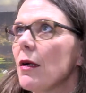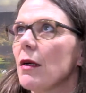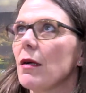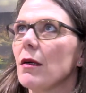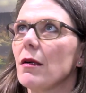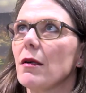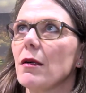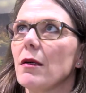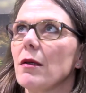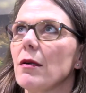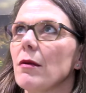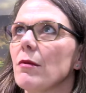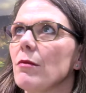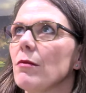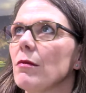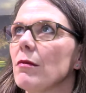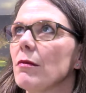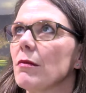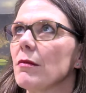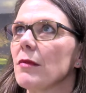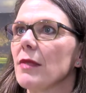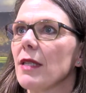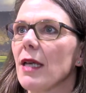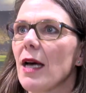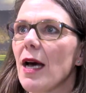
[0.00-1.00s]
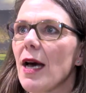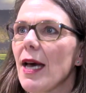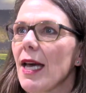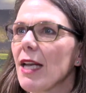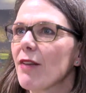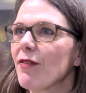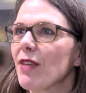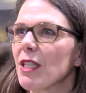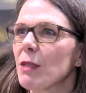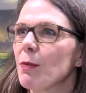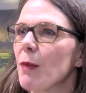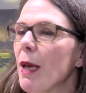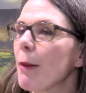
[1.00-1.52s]
ähm, ja,
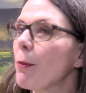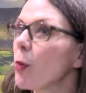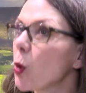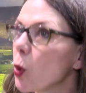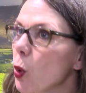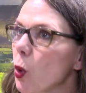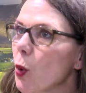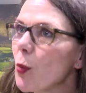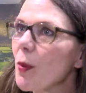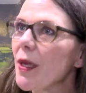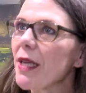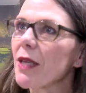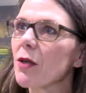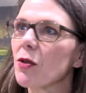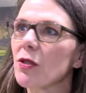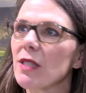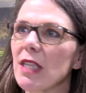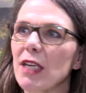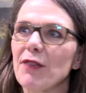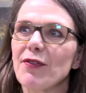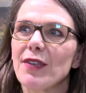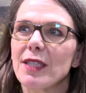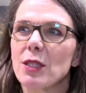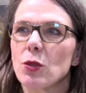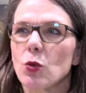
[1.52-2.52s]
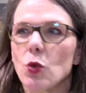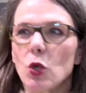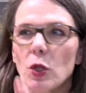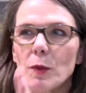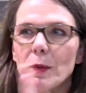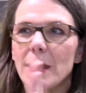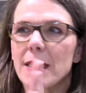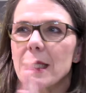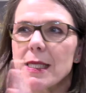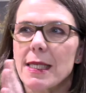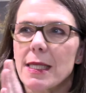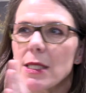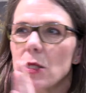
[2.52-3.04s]
etwas mehr blumig und da versucht
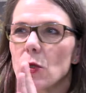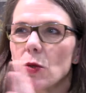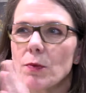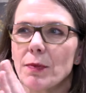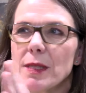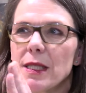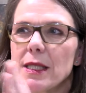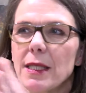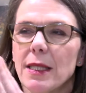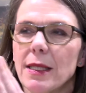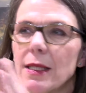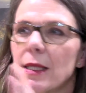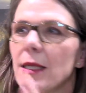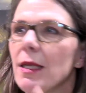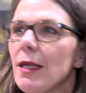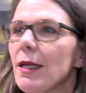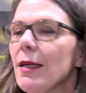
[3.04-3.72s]
man sich so ein bisschen